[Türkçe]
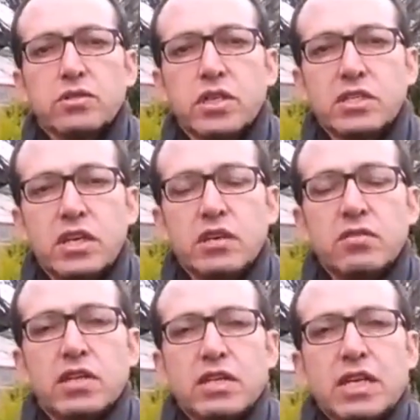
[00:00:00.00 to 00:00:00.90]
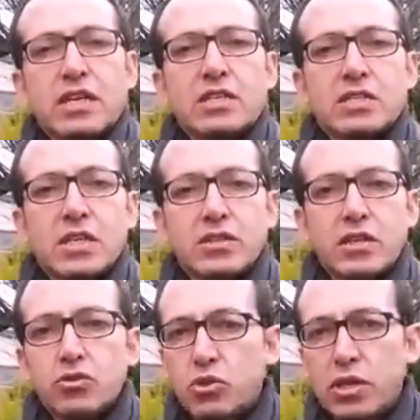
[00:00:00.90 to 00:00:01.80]
Cezaevine giren
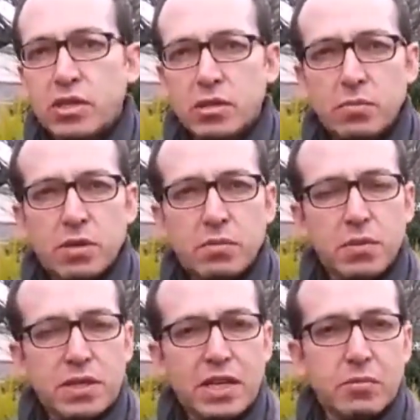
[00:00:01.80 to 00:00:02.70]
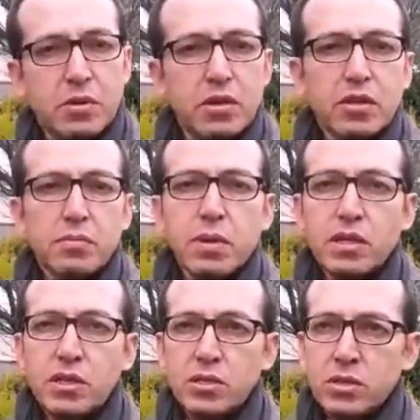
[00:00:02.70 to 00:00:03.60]
insanlar tükenir mi, biter mi?
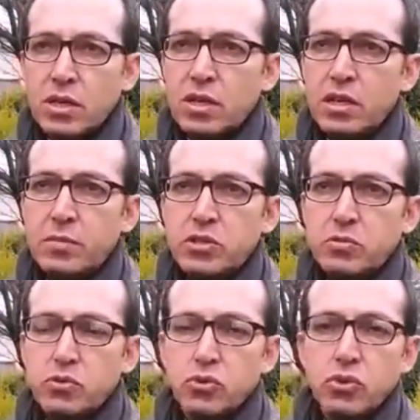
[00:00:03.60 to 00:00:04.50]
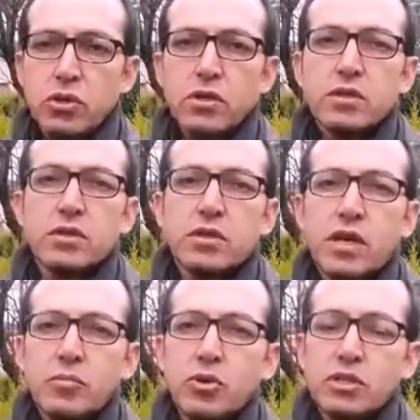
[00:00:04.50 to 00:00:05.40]
Belki iktidarların amacı budur. Ee,
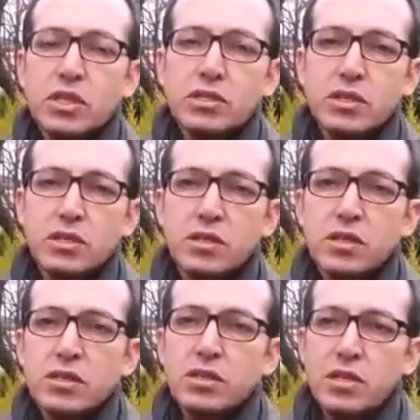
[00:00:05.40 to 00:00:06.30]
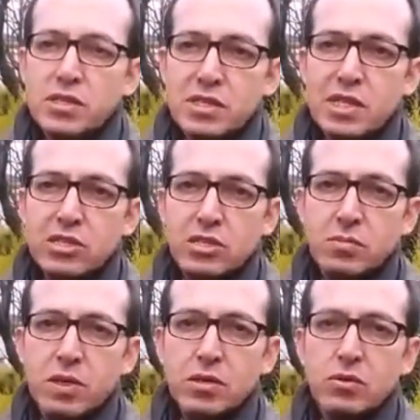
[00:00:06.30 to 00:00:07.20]
hem o insanları
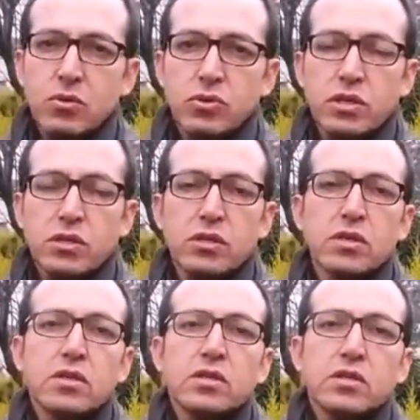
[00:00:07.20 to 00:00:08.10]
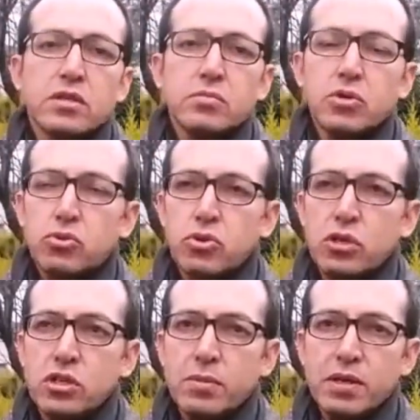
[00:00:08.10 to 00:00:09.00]
dilsizleştirmek, onları e, bir tür
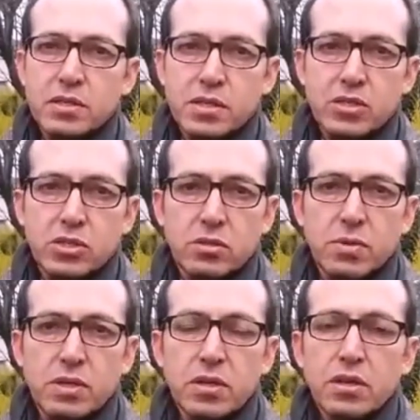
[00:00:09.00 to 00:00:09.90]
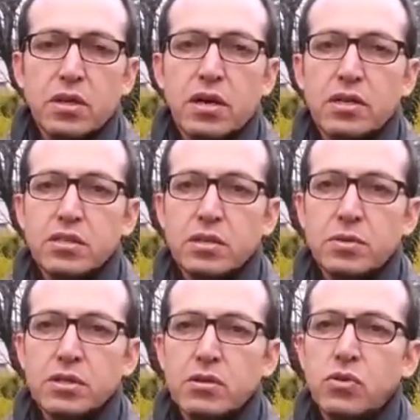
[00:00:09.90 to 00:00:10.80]
itibarsızlaştırmak Aynı
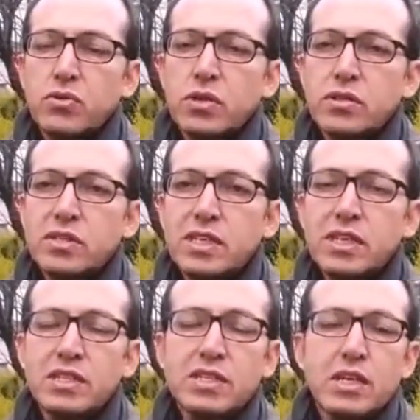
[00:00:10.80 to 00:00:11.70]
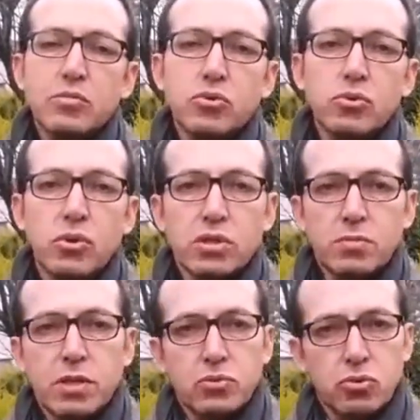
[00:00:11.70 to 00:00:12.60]
zamanda onların zihinsel bütün
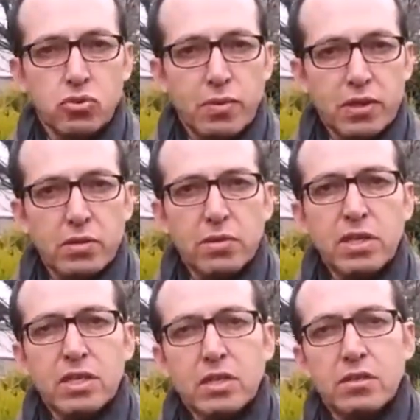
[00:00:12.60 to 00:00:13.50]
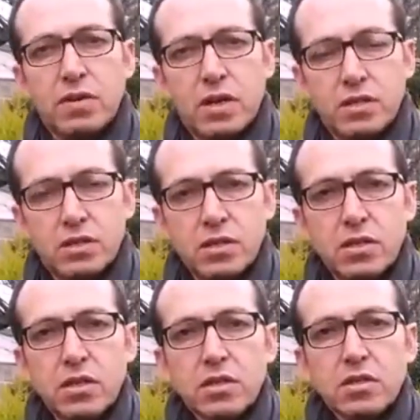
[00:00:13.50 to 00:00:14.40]
üretimlerini durdurmak gibi niyetleri vardır.
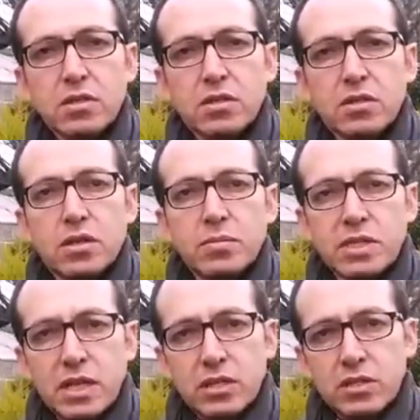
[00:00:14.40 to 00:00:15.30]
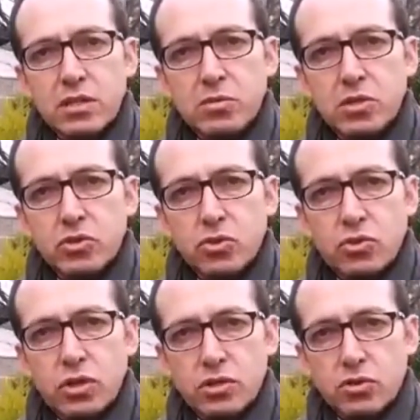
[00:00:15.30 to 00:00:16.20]
Ee, ama Selahattin Demirtaş
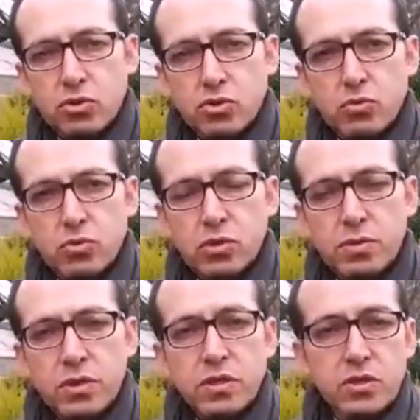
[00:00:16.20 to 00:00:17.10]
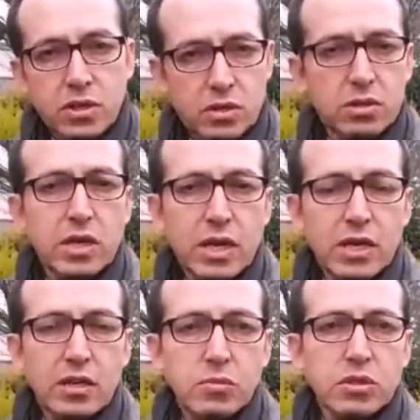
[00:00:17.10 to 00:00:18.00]
örneğinde gördüğümüz gibi ki
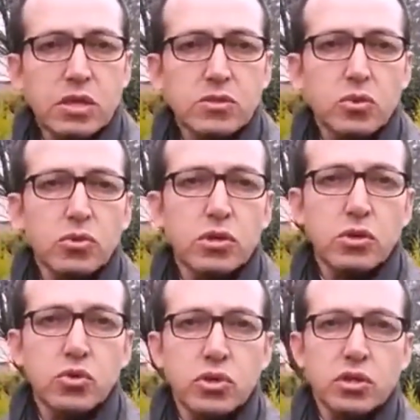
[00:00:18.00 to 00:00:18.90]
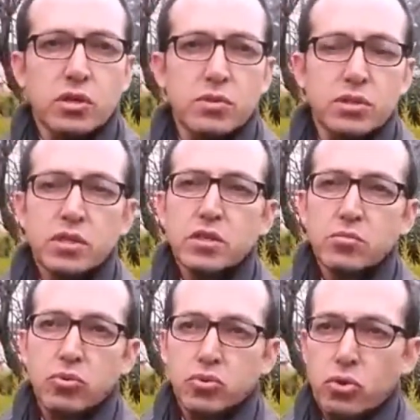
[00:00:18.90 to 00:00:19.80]
tarihimizde son 200 yılda biz
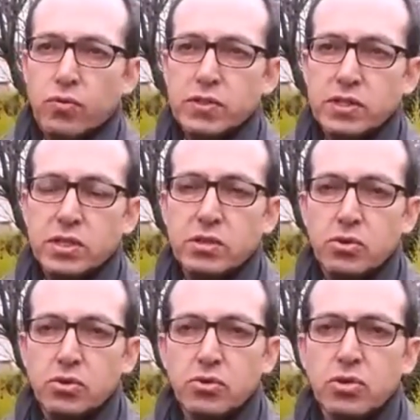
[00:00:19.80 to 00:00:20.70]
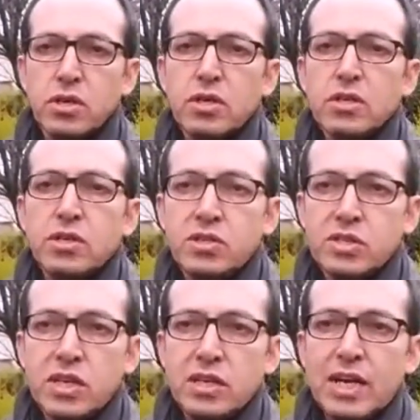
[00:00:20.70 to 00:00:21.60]
bunu çok fazlasıyla gördük.
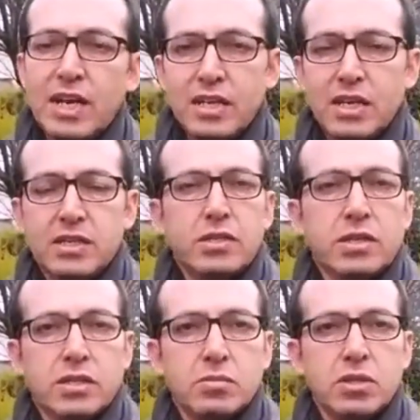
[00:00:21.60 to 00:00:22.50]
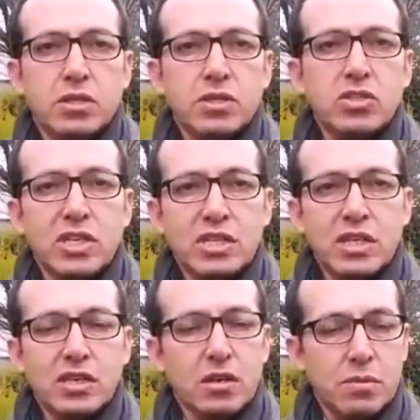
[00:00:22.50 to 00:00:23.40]
İnsan her yerde yazabilir.
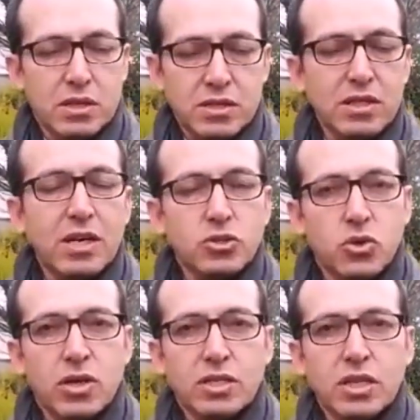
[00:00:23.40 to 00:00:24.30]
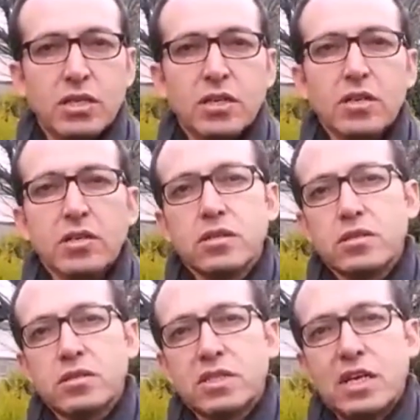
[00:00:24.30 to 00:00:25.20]
İçerideyken belki de daha çok yazar.
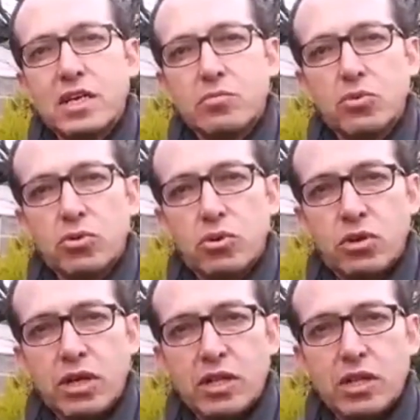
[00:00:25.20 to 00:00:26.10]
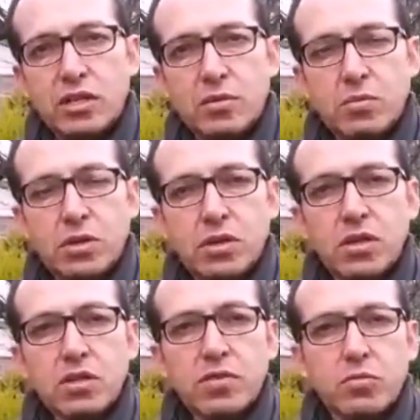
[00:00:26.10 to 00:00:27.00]
Ee, Seher bunun örneklerinden biri.
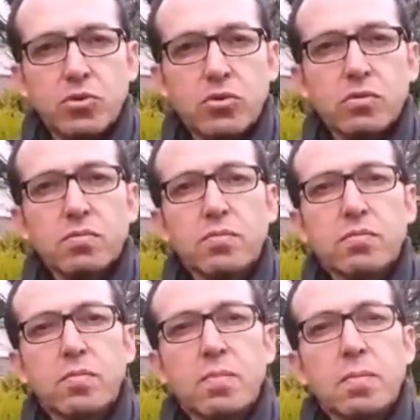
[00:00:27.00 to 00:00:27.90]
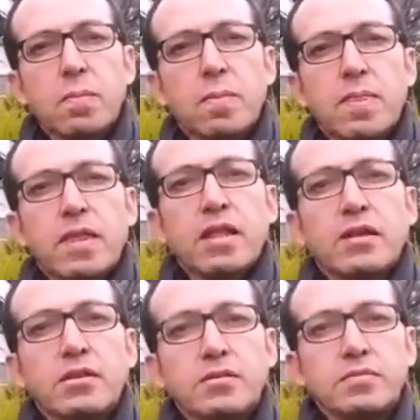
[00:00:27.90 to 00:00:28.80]
Peki bunu... Demirtaş'ın bütün bu
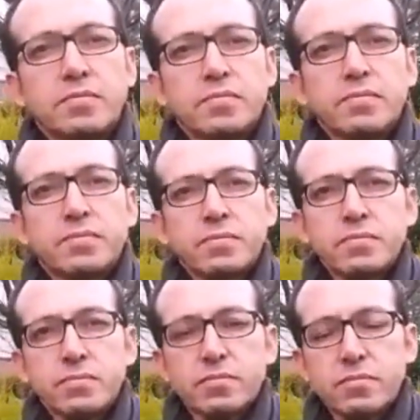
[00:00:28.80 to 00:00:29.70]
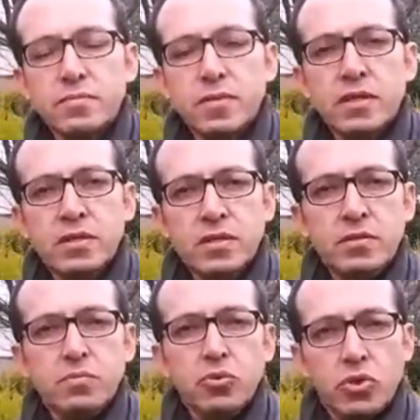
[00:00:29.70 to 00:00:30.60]
gelişmelerden haberi var mı?
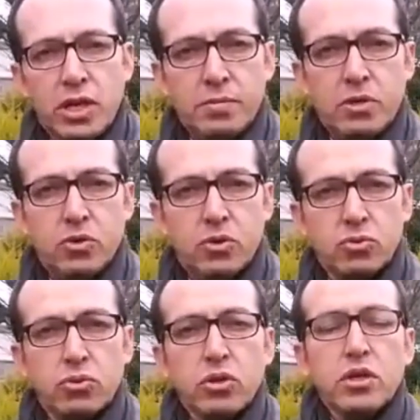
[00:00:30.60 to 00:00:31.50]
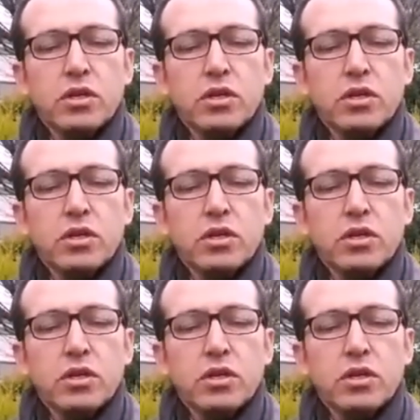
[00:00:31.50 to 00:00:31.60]
Ee, bugün haberi oldu.